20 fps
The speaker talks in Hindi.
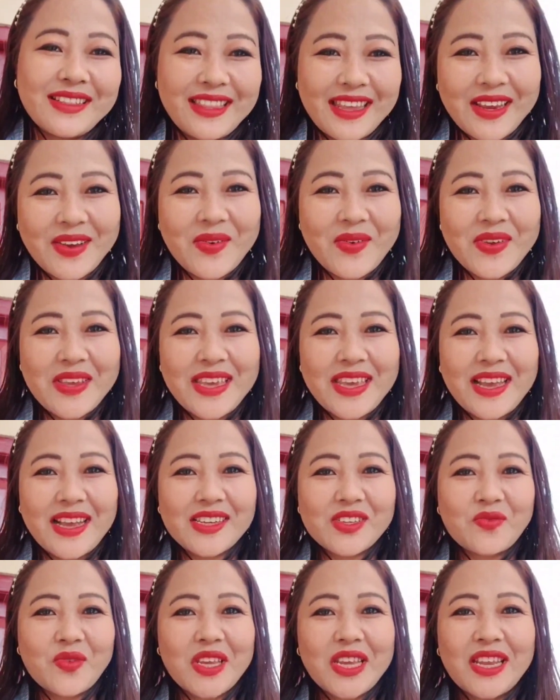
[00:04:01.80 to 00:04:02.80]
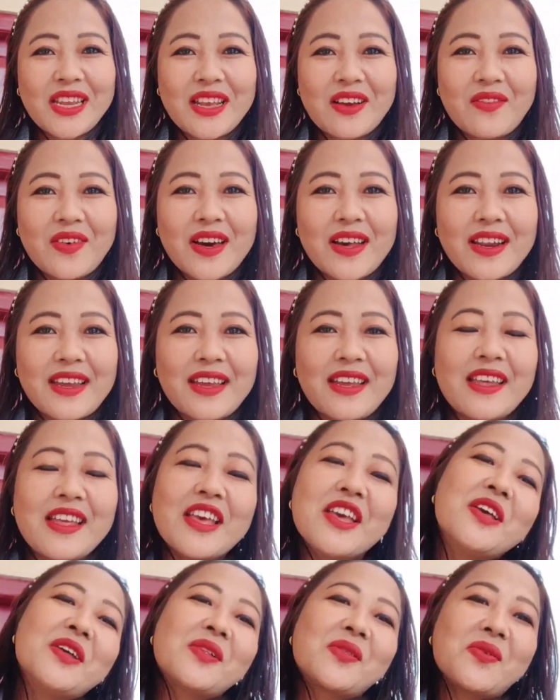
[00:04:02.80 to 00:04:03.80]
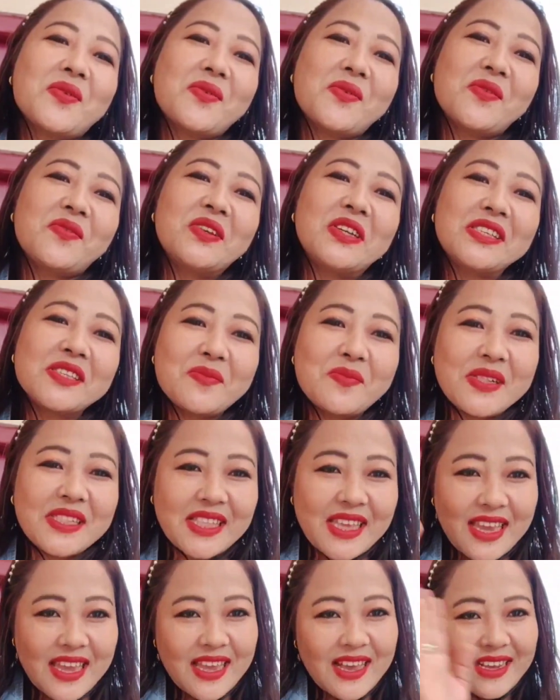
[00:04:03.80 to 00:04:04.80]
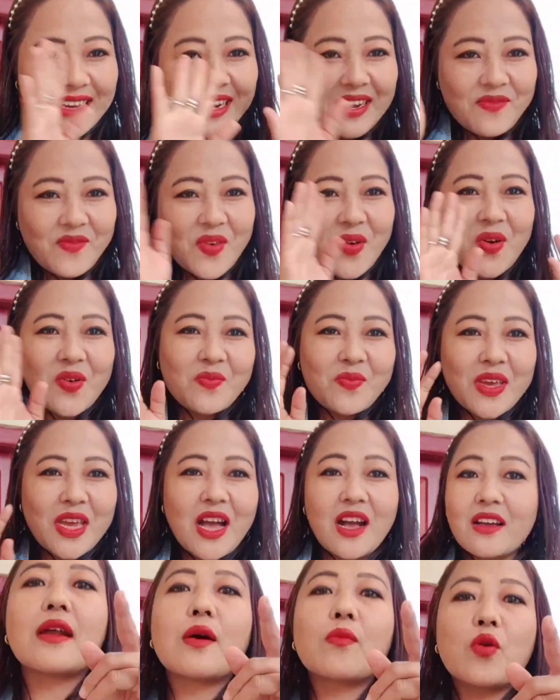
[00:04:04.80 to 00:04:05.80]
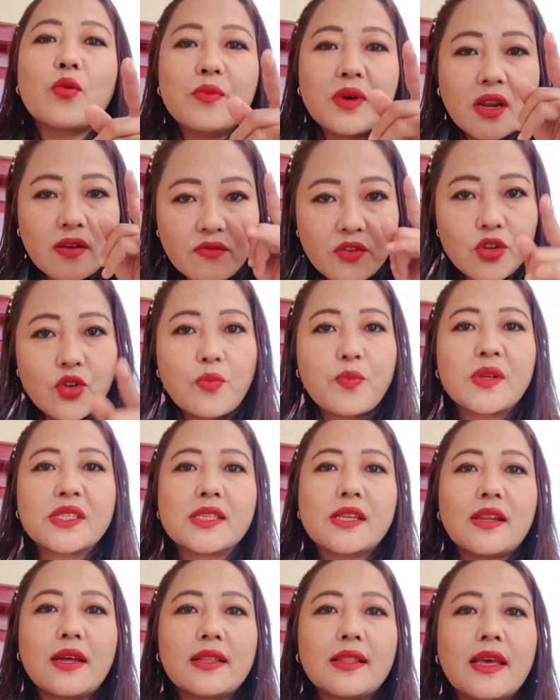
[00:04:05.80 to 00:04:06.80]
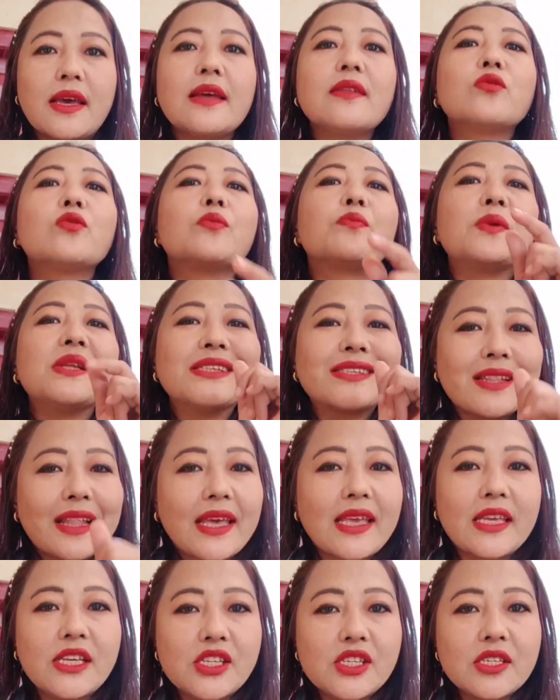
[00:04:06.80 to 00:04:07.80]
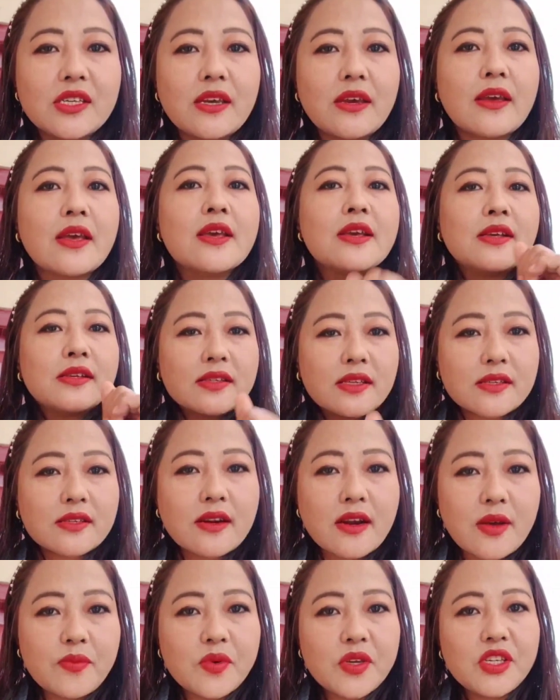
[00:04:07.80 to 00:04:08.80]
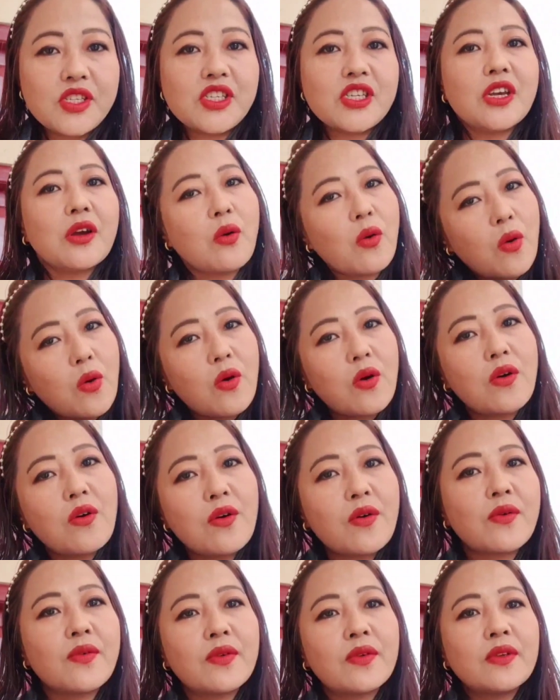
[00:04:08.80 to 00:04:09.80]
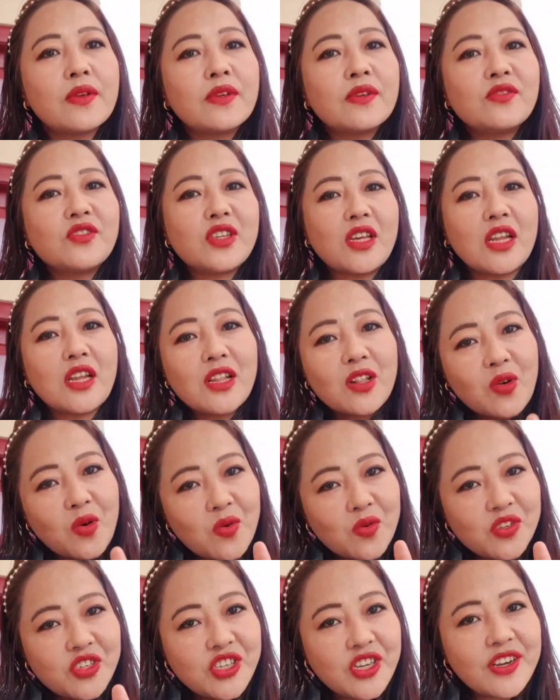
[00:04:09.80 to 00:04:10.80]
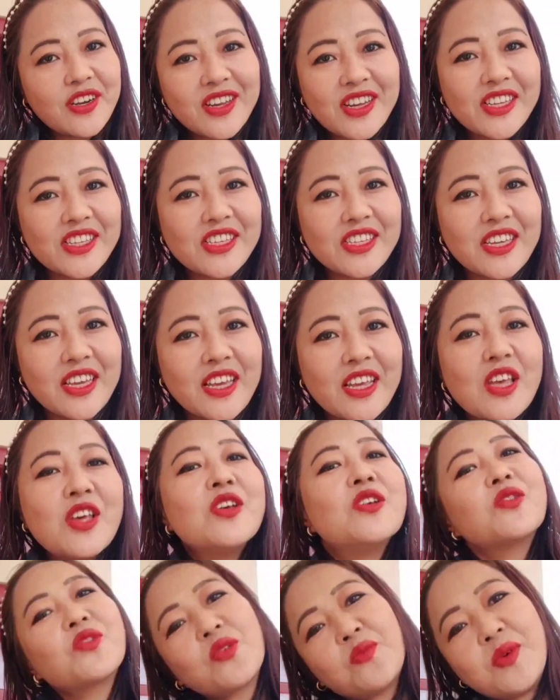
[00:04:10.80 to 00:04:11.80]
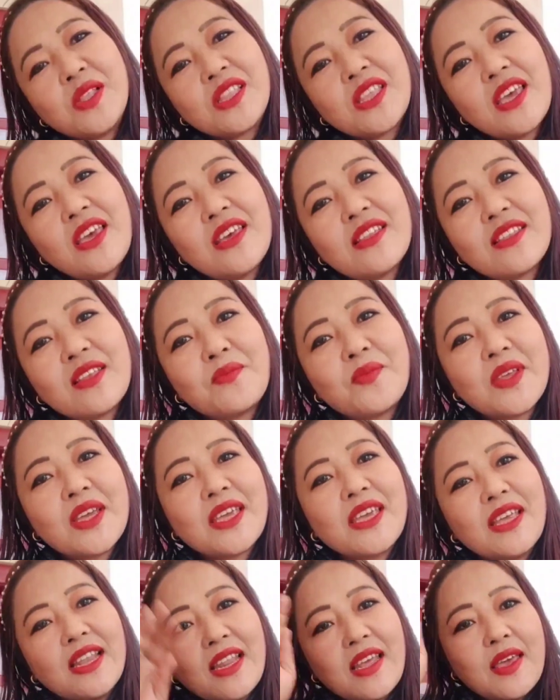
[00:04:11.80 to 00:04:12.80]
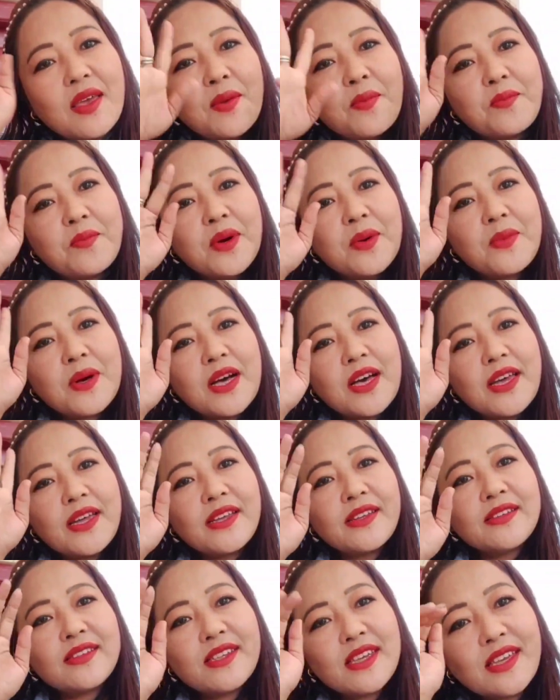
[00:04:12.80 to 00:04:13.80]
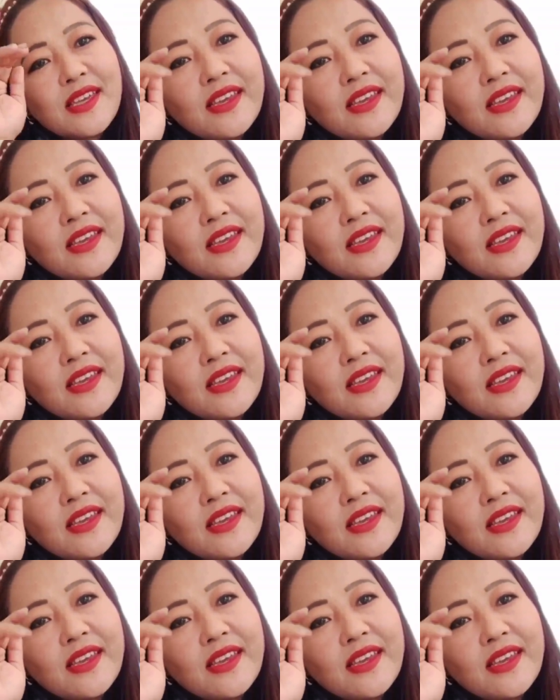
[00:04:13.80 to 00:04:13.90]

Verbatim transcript: देखूंगी आज वीकेंड का बार है तो फिर से मिलते हैं अगले ब्लॉग में अगर आपको मेरा वीडियो पसंद आता है तो प्लीज लाइक कीजिए सब्सक्राइब कीजिए और चैनल को शेयर कीजिए तो मिलते हैं तब तक के लिए बाय बाय टेक